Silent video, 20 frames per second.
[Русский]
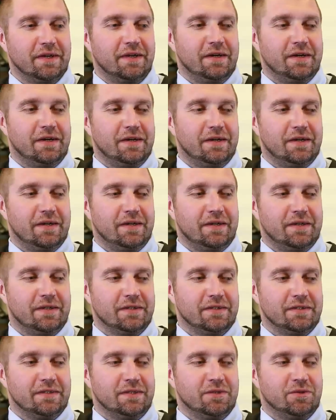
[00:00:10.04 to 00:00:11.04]

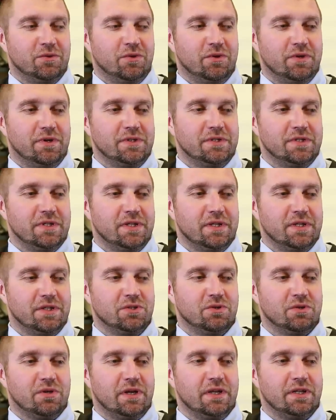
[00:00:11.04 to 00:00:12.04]
А, другое дело,
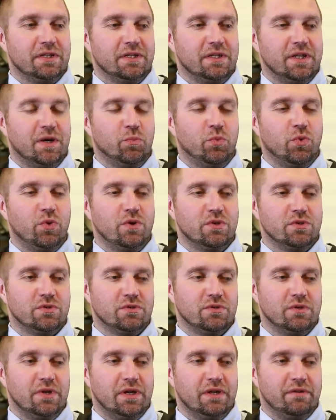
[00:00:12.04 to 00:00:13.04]
идет ли это на
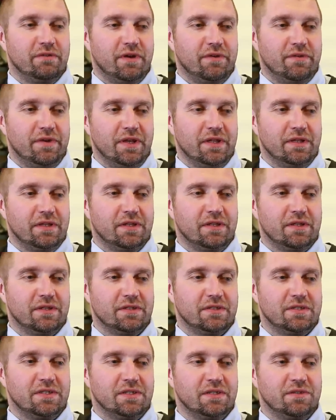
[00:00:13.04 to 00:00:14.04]
пользу или во вред.
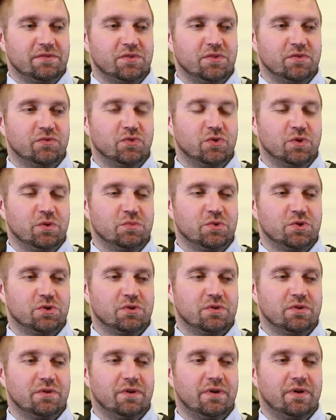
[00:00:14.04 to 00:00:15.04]
Дело все в том,
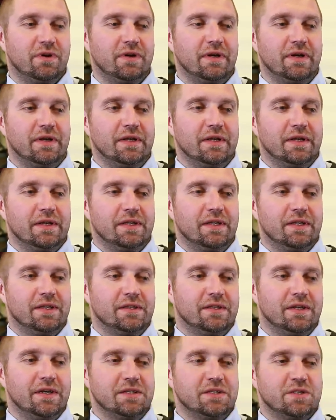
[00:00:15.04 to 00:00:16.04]
что
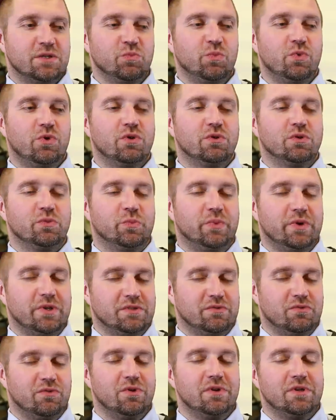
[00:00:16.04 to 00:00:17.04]
китайцы могут
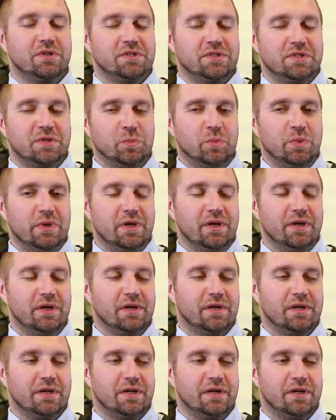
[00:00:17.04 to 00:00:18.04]
позволить
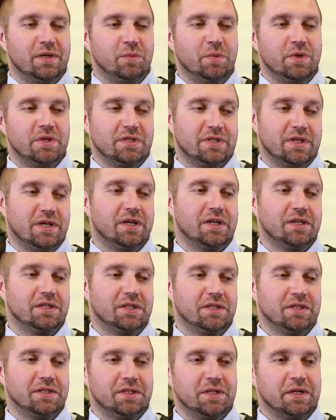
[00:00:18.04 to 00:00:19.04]
себе э, иметь
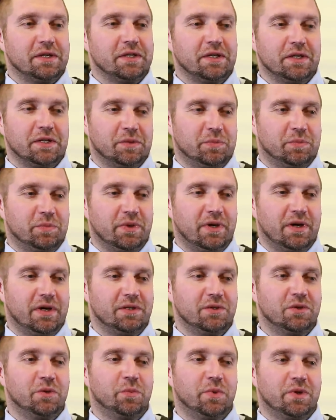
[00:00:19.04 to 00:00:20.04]
закрытый интернет по
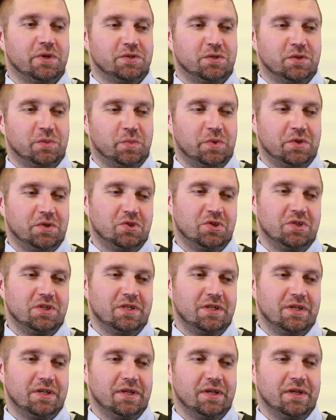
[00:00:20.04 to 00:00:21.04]
одной простой
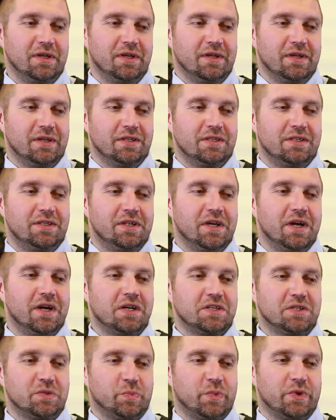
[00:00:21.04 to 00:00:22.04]
причине.
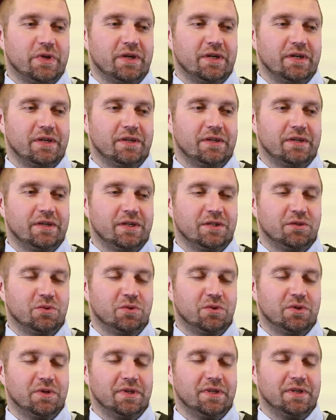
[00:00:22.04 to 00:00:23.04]
Диаспоры,
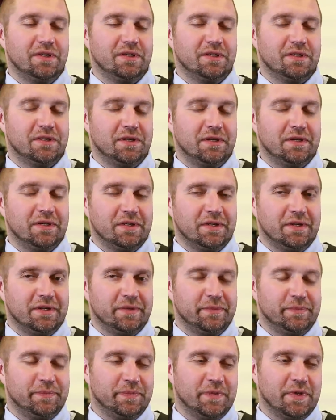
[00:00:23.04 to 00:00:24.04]
которые э,
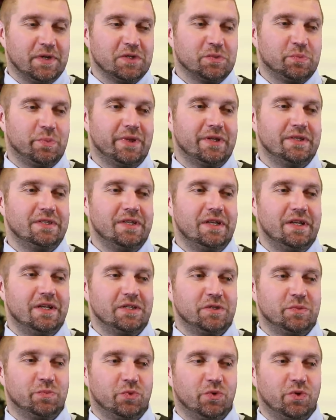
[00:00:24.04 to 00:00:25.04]

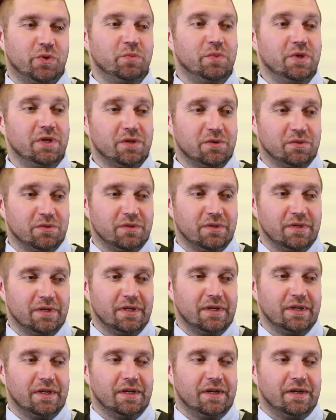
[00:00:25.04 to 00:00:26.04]
расплодились по миру,
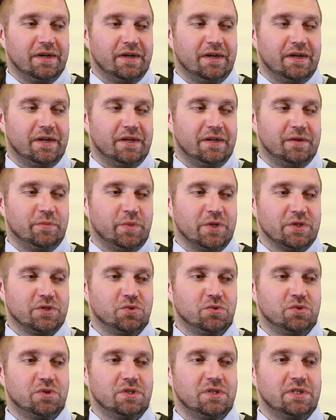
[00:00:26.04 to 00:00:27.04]
а, по
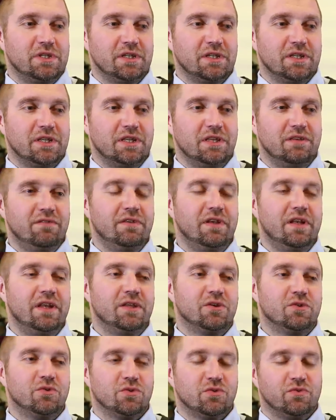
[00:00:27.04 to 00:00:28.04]
сути дела,
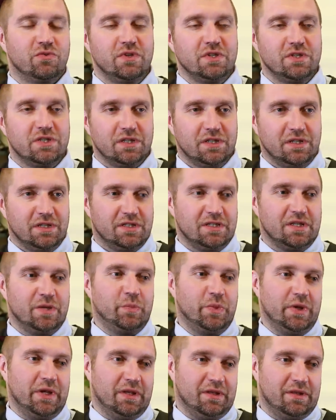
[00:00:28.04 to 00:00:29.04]
нивелируют весь этот
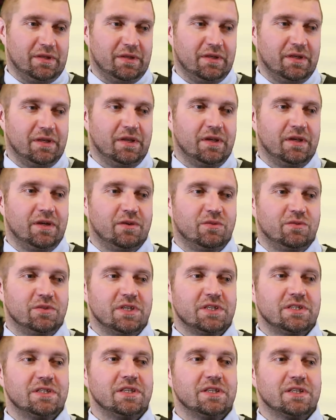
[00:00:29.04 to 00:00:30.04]
запрет. У
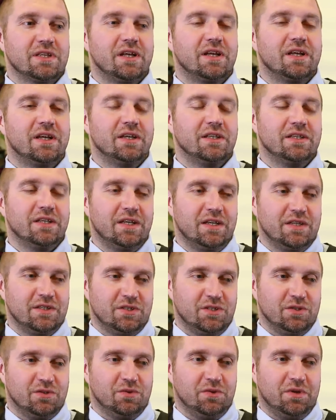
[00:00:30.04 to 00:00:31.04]
нас несколько иная
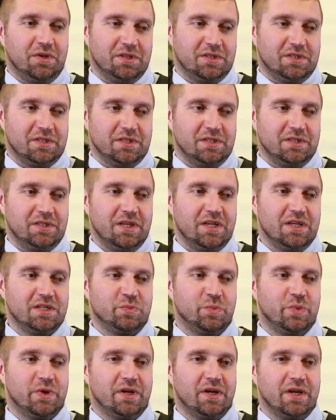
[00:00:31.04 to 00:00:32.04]
ситуация.
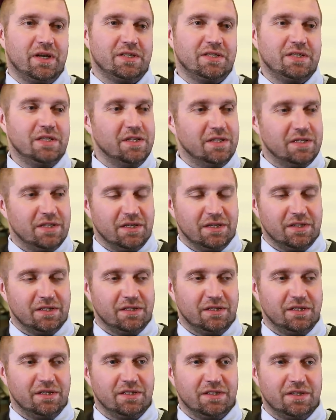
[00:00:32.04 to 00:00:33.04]
Диаспор
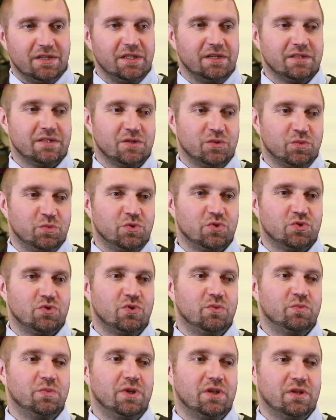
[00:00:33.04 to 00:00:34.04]
российских нигде за
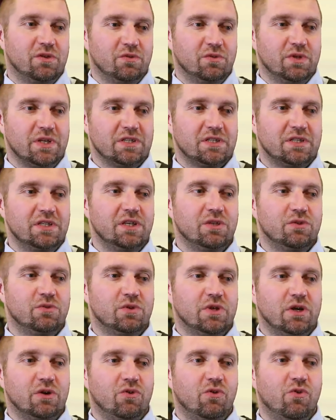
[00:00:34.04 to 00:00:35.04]
рубежом нет. У нас
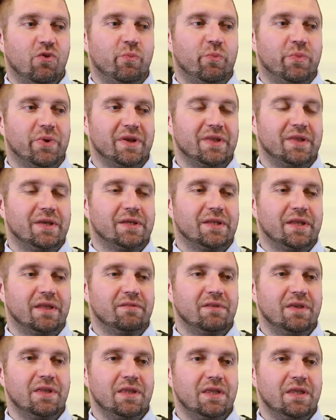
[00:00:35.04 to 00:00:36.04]
нету такого
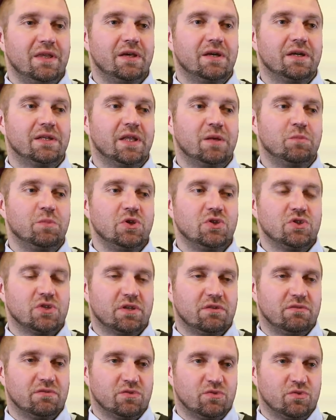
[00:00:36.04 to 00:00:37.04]
проникновения
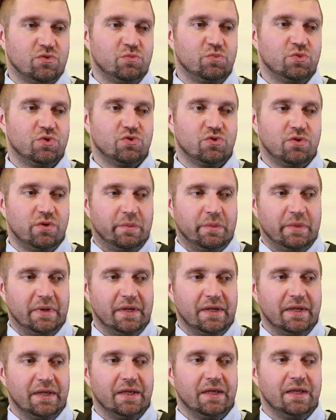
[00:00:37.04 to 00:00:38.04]
экономического за рубежом.
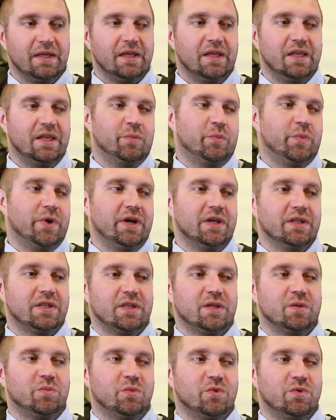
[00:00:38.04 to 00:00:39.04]
И
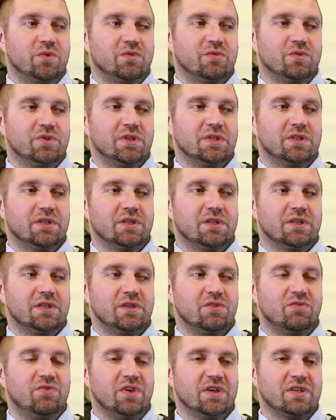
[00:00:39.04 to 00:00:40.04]
поэтому вот этот
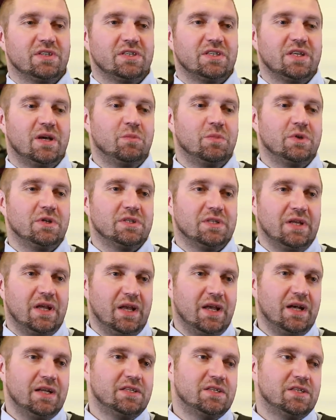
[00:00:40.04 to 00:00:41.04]
эффект
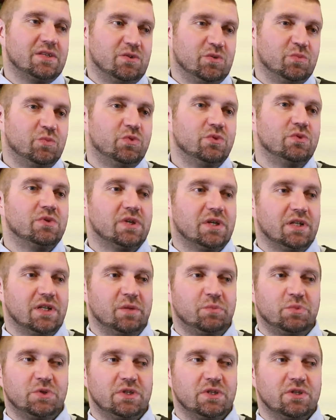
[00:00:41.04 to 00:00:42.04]
самоизоляции, он будет
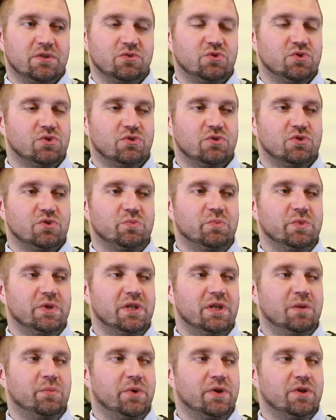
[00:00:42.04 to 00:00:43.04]
коллапсирующий. То есть мы
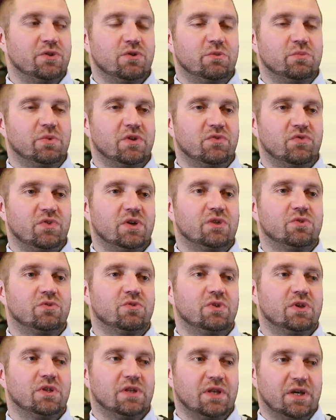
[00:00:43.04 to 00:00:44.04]
не придем к
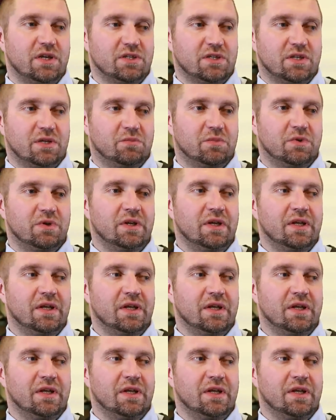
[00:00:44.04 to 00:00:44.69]
эффекту китайскому.